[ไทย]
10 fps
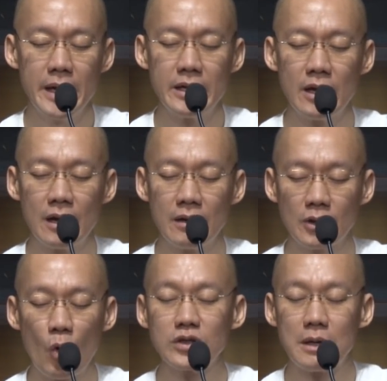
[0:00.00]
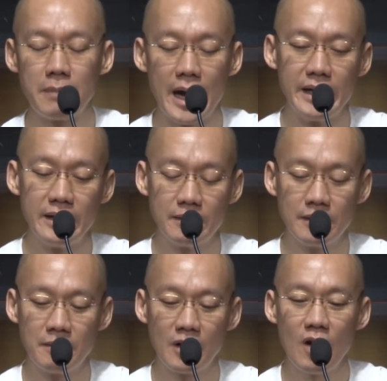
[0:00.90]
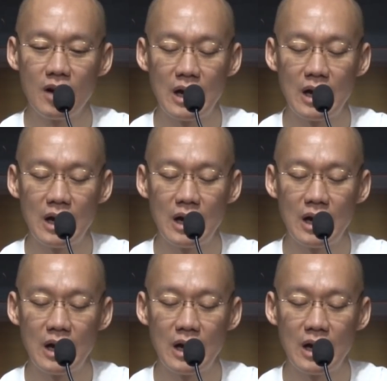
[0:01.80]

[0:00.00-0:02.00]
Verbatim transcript: ไม่ตกสมัย เพราะ